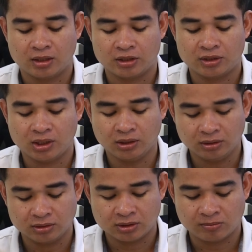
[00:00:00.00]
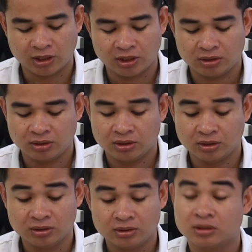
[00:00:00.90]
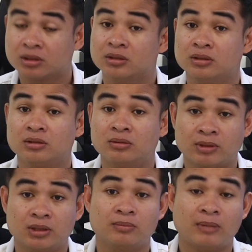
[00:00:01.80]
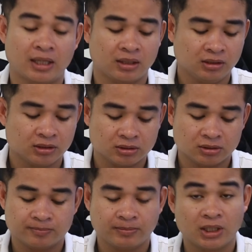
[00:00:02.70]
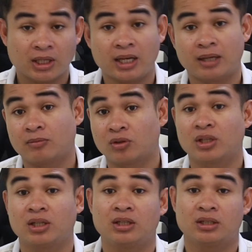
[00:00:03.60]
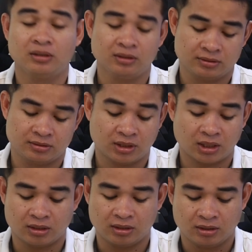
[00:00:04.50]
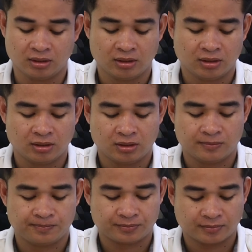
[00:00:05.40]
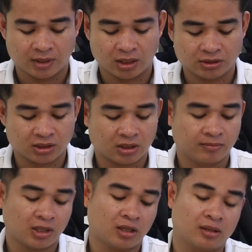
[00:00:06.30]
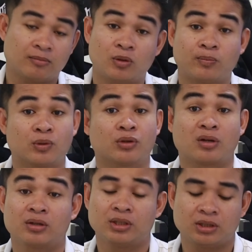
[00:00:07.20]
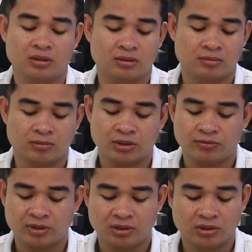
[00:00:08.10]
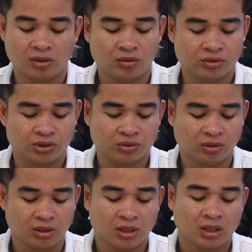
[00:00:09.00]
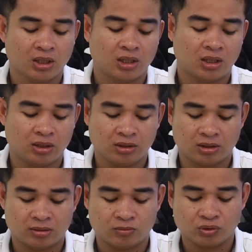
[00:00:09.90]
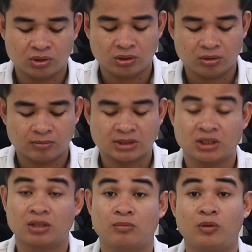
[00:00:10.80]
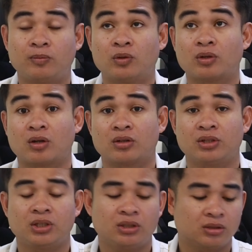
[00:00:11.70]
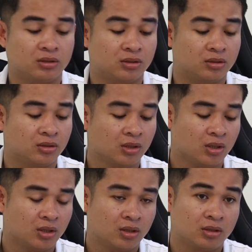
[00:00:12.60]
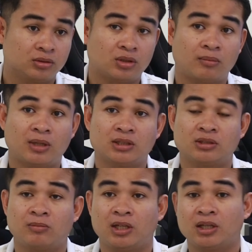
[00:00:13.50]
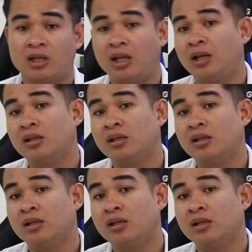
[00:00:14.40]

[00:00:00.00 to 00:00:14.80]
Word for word: năng trắng xâm lấy dưỡng cư thưa ba nấy cư bị khăn một tịnh trắng này hay sừng cam tha bông bòn nào nghe năng mơ về gì đồ này dốt hay giờ mỗi khi bật sinh ở bông bò nào khi ở trong ban sủng lệnh kha